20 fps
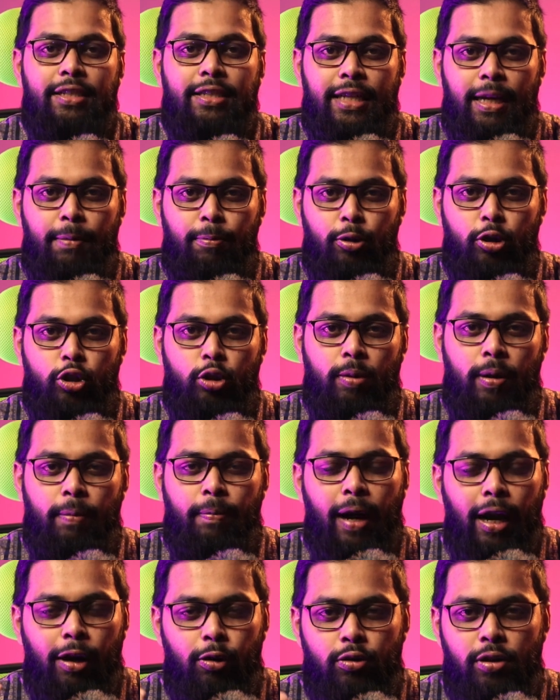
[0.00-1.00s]
সেই পর্যন্ত সবাই
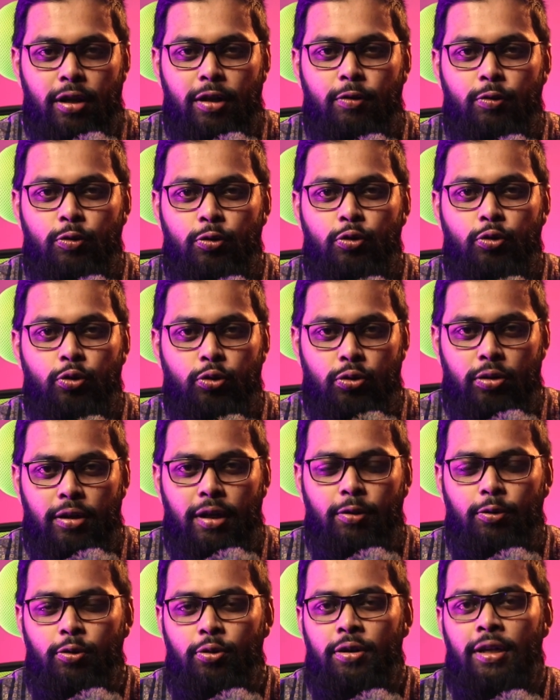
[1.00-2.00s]
ভালো থাকুন সুস্থ
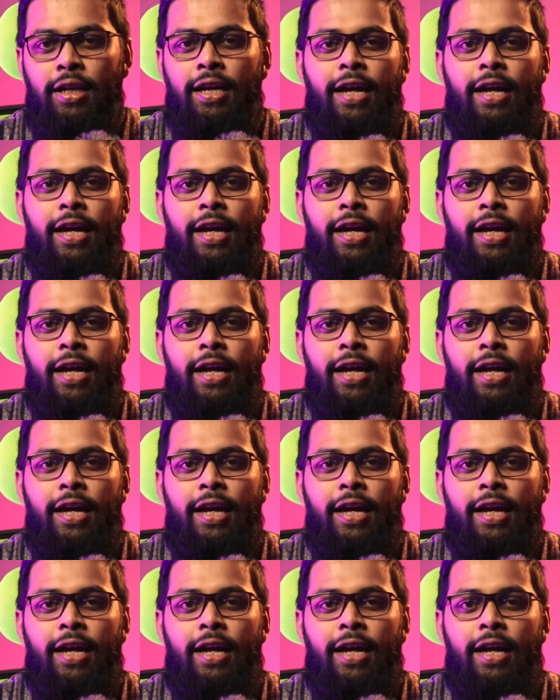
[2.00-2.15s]
থাকুন